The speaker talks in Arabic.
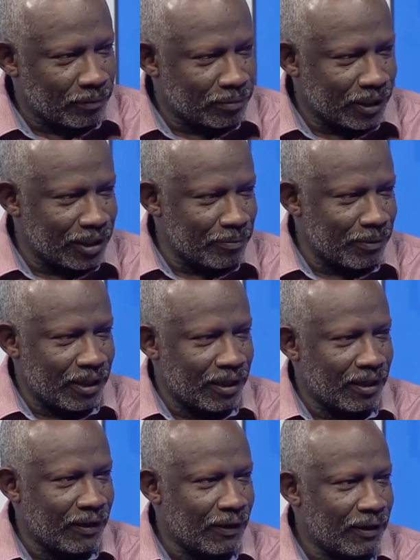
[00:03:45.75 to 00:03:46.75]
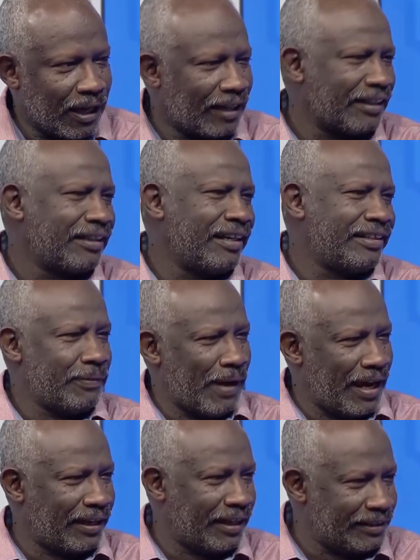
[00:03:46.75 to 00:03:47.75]
تلم الحاجات
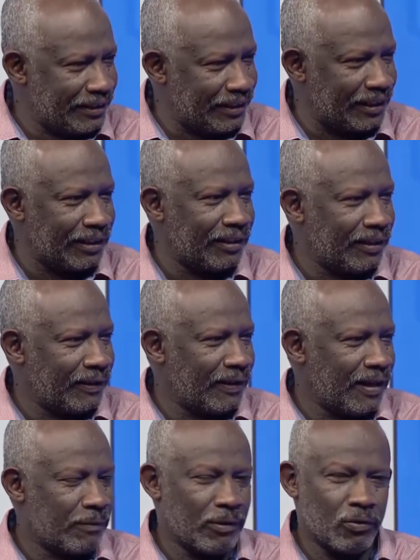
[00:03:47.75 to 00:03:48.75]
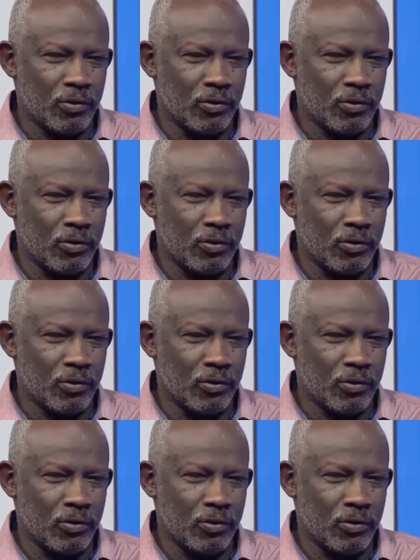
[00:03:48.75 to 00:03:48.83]
الاجتماعيه الكثيره اللاعب آه.